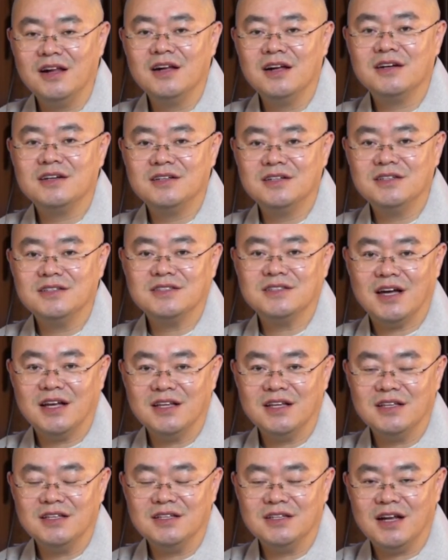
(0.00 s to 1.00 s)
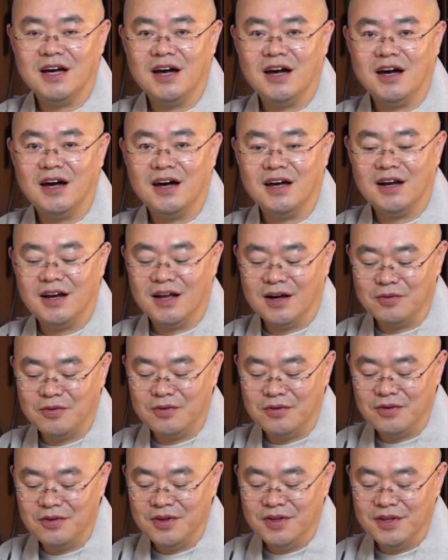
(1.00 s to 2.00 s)
그 자리니라
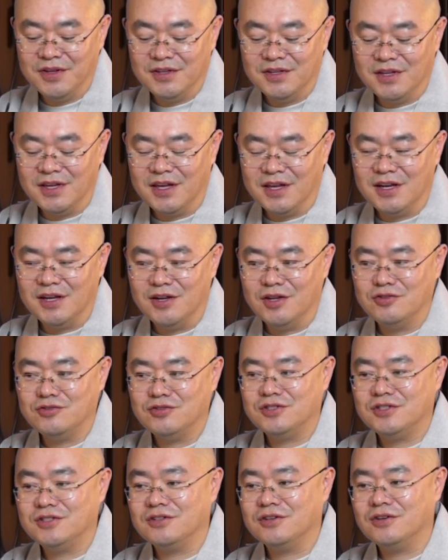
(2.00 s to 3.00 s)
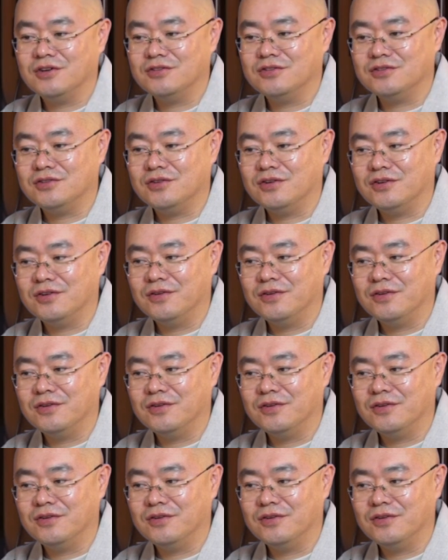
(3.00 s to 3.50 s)
라고 얘기를 해주시는 거죠.